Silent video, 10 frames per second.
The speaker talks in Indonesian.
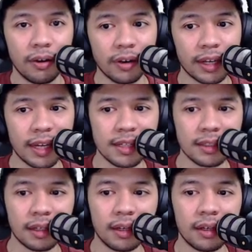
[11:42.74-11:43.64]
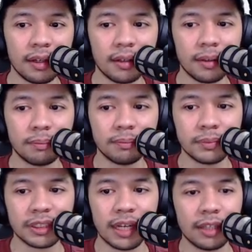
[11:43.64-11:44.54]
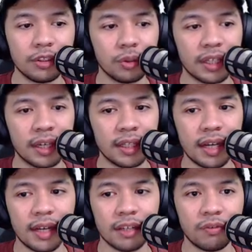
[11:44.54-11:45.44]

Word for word: Oke, okay, um, selanjutnya ini ada